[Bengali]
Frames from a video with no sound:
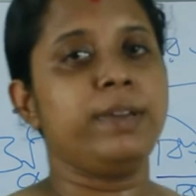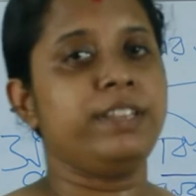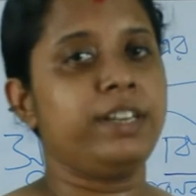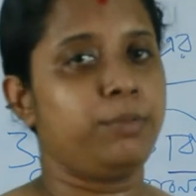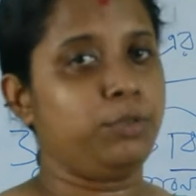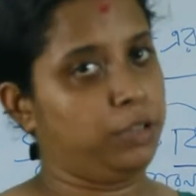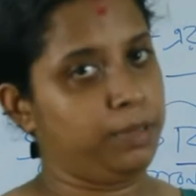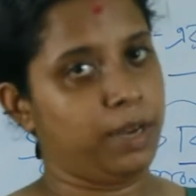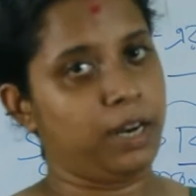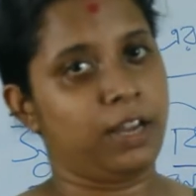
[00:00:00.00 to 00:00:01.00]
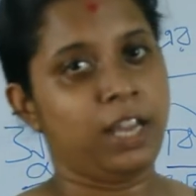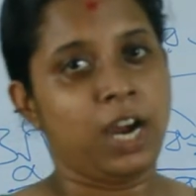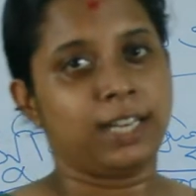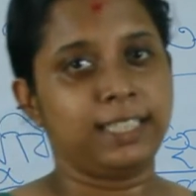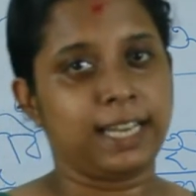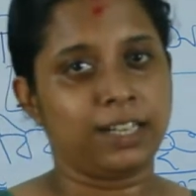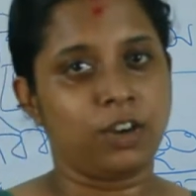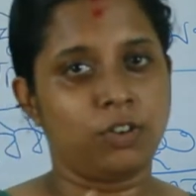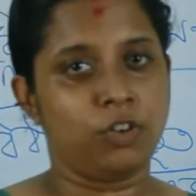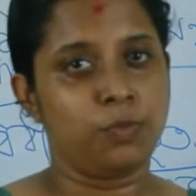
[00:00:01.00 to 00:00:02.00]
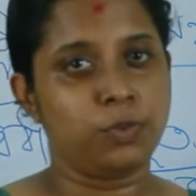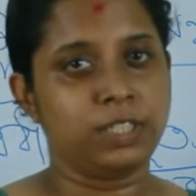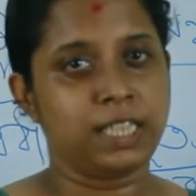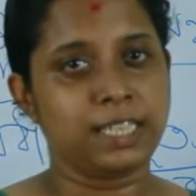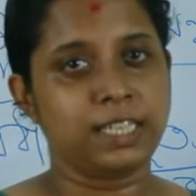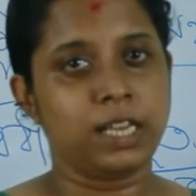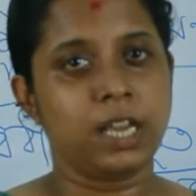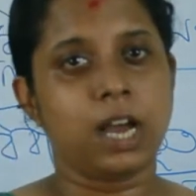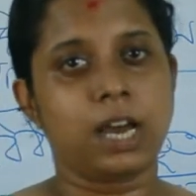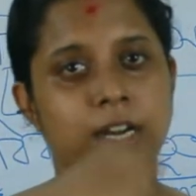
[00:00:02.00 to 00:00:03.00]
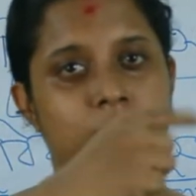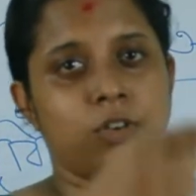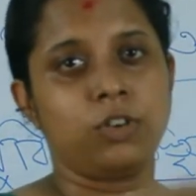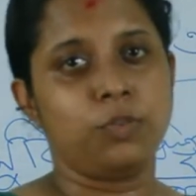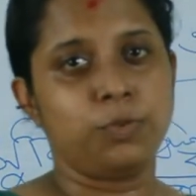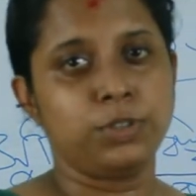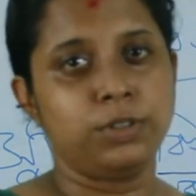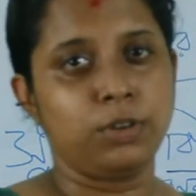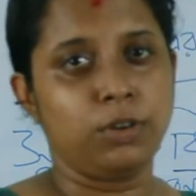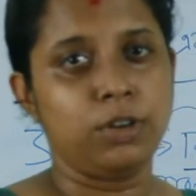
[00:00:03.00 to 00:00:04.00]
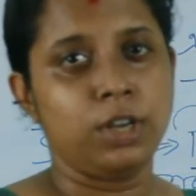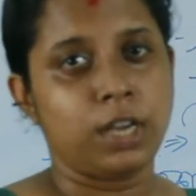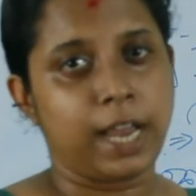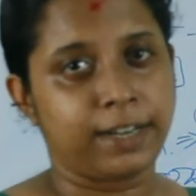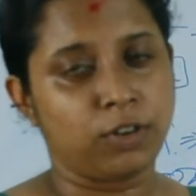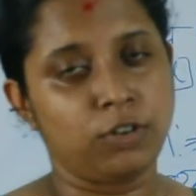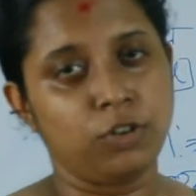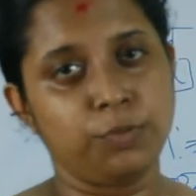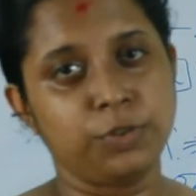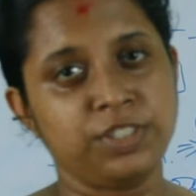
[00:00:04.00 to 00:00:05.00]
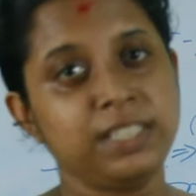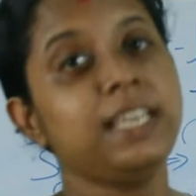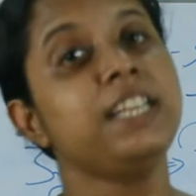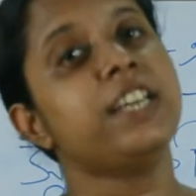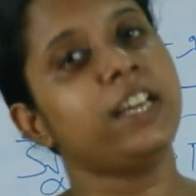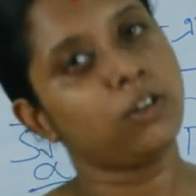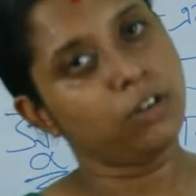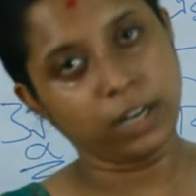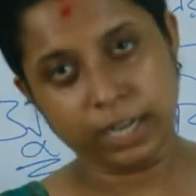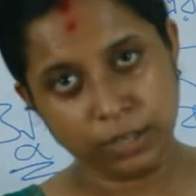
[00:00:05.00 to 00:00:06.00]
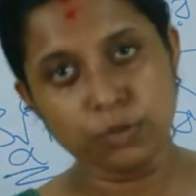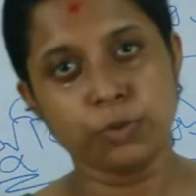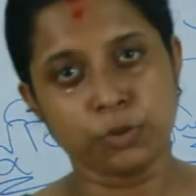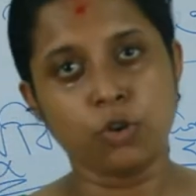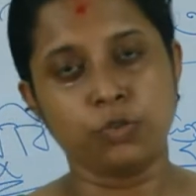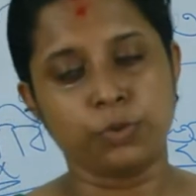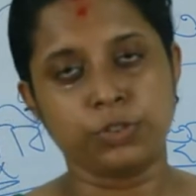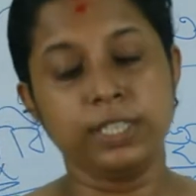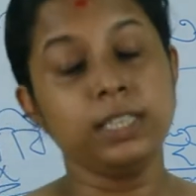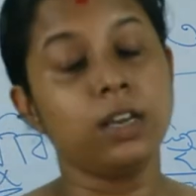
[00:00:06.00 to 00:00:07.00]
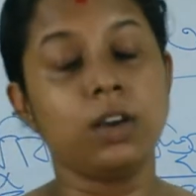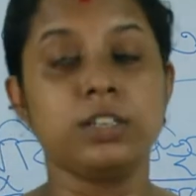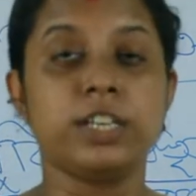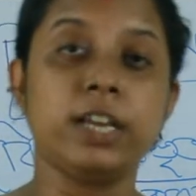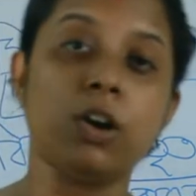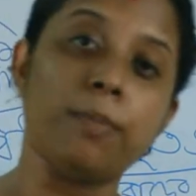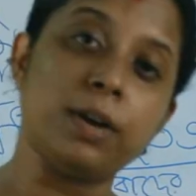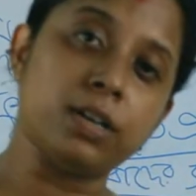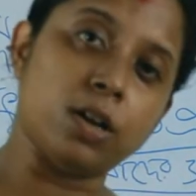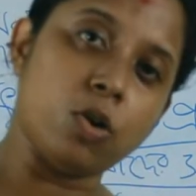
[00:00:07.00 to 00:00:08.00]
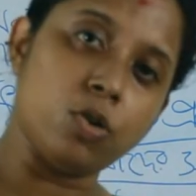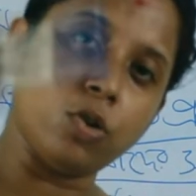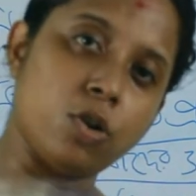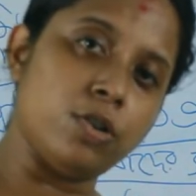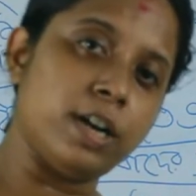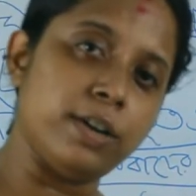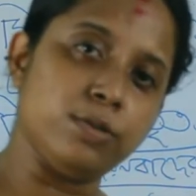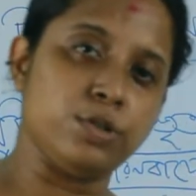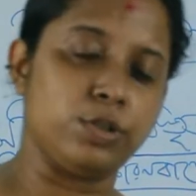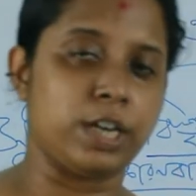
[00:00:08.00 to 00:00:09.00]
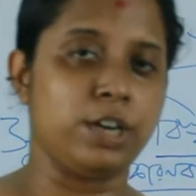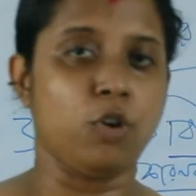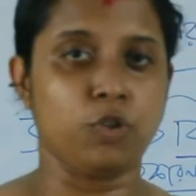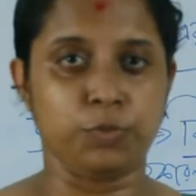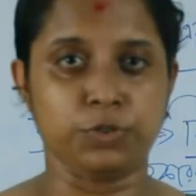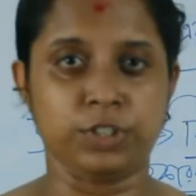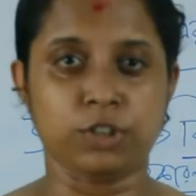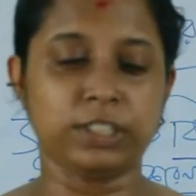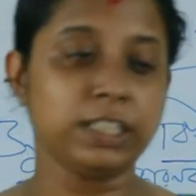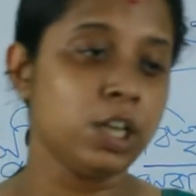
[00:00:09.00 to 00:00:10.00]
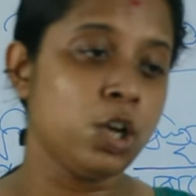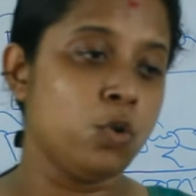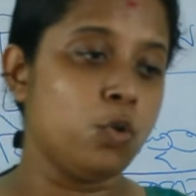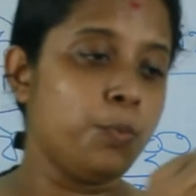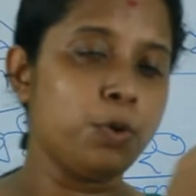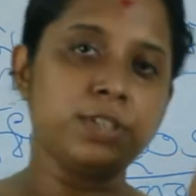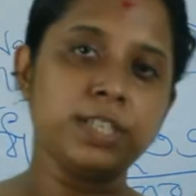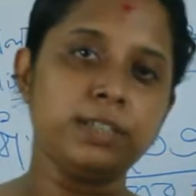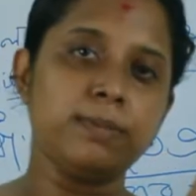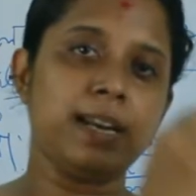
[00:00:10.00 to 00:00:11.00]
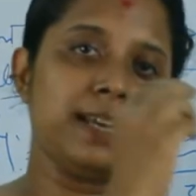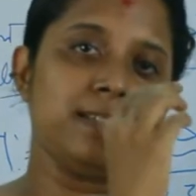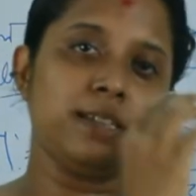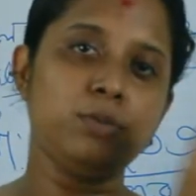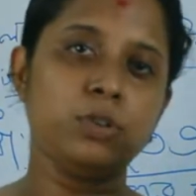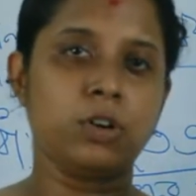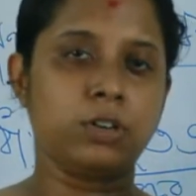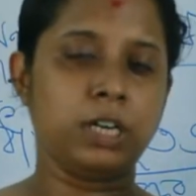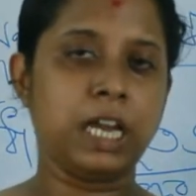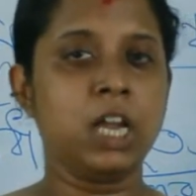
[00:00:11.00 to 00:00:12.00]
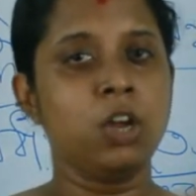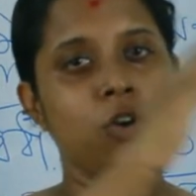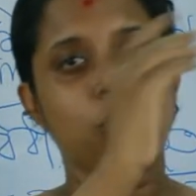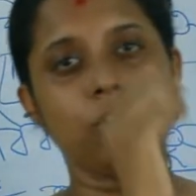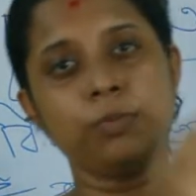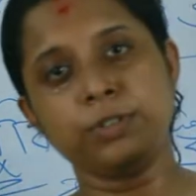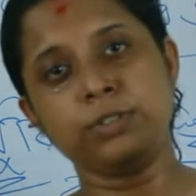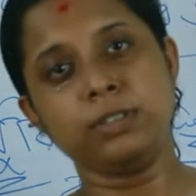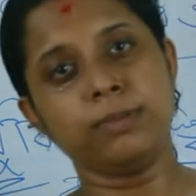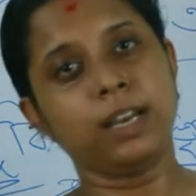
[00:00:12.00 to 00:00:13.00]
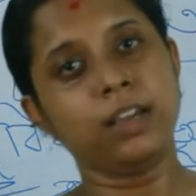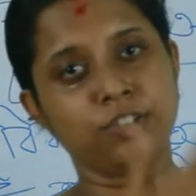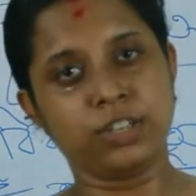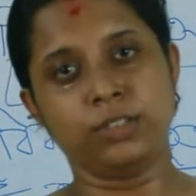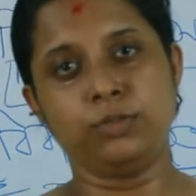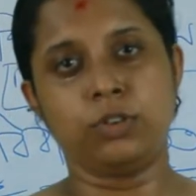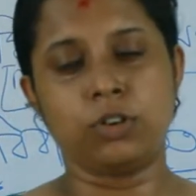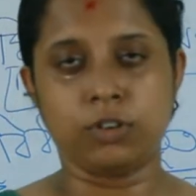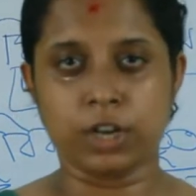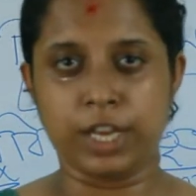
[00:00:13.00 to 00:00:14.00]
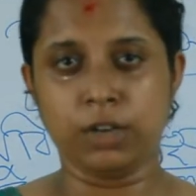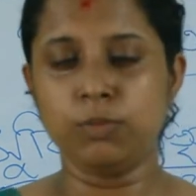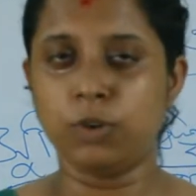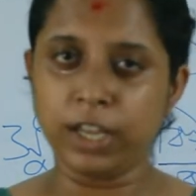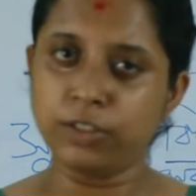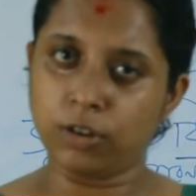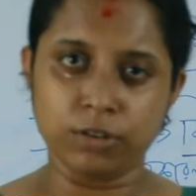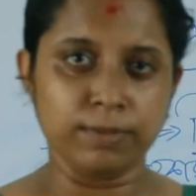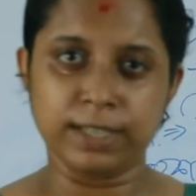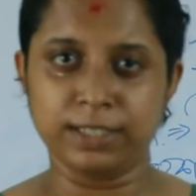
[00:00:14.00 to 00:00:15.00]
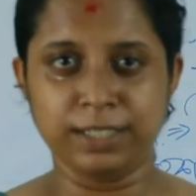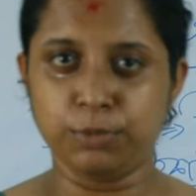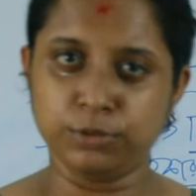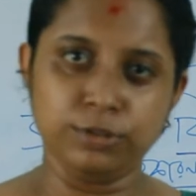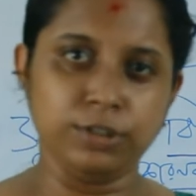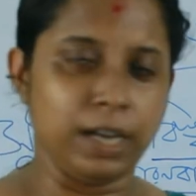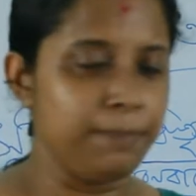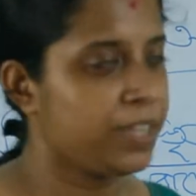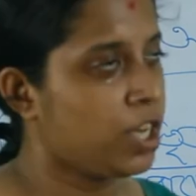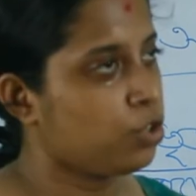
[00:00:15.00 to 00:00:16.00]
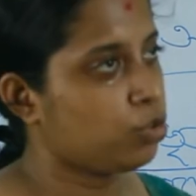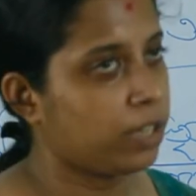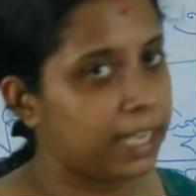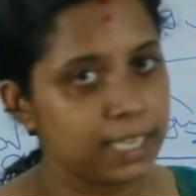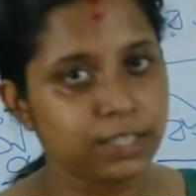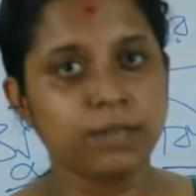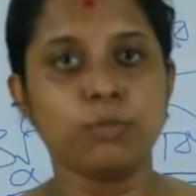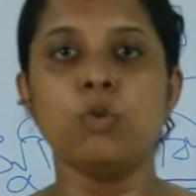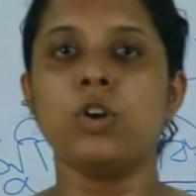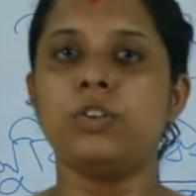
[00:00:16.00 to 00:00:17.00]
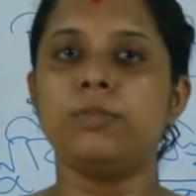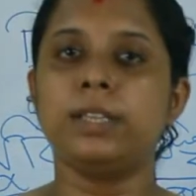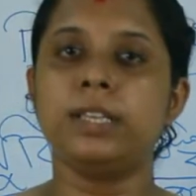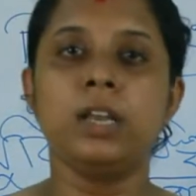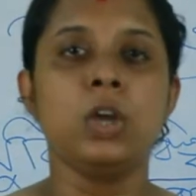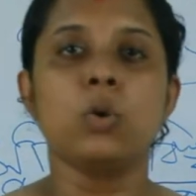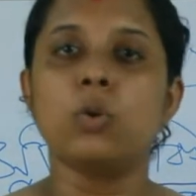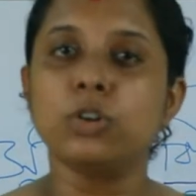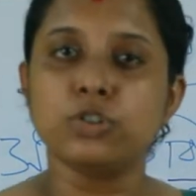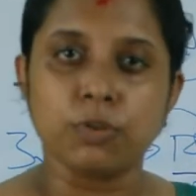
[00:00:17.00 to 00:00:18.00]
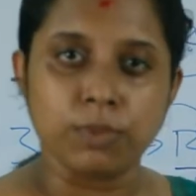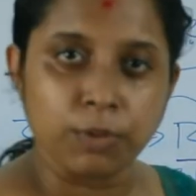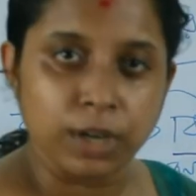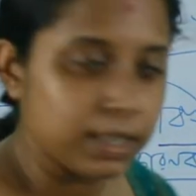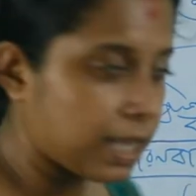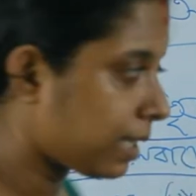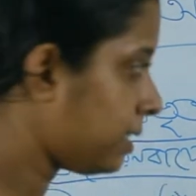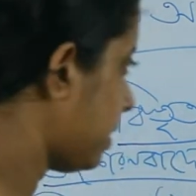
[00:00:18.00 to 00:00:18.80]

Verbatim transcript: ব্যতিরিক পদ্ধতি মানা হয় অর্থাৎ একটা ঘটনা উপস্থিত আছে আর একটা ঘটনা উপস্থিত হলো একটা ঘটনা উপস্থিত নেই সেই ঘটনাটাই অনুপস্থিত সেই আবার অন্য ঘটনাটাও সেখানে অনুপস্থিত অর্থাৎ উপস্থিতির বেলায় যে দুটো ঘটনা অনুপস্থিতির বেলায় সেই দুটো ঘটনা এরকম হলেই তো অন্য ব্যতিরিক পদ্ধতি হয় সুতরাং এক্ষেত্রে বহু কারণবাদের কোনো সম্ভাবনা থাকছে